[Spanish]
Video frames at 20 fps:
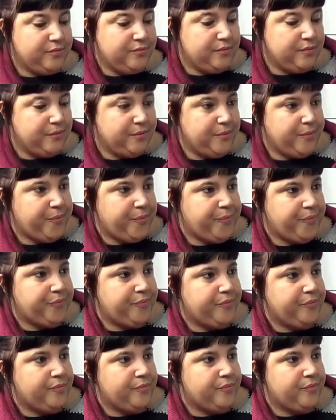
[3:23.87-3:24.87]
¿Te sentiste
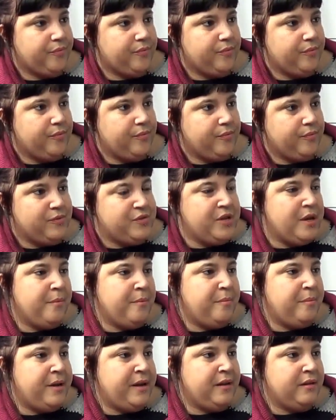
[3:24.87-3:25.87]
sola?
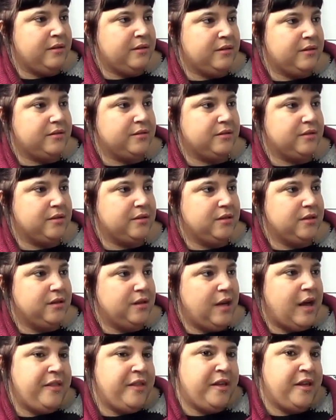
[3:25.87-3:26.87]
Siempre,
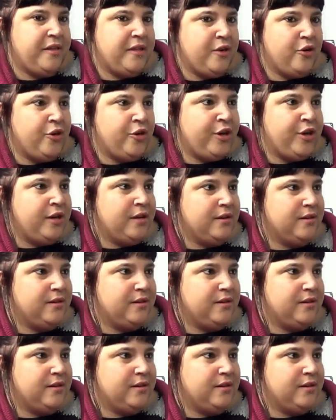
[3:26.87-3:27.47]
a día de hoy.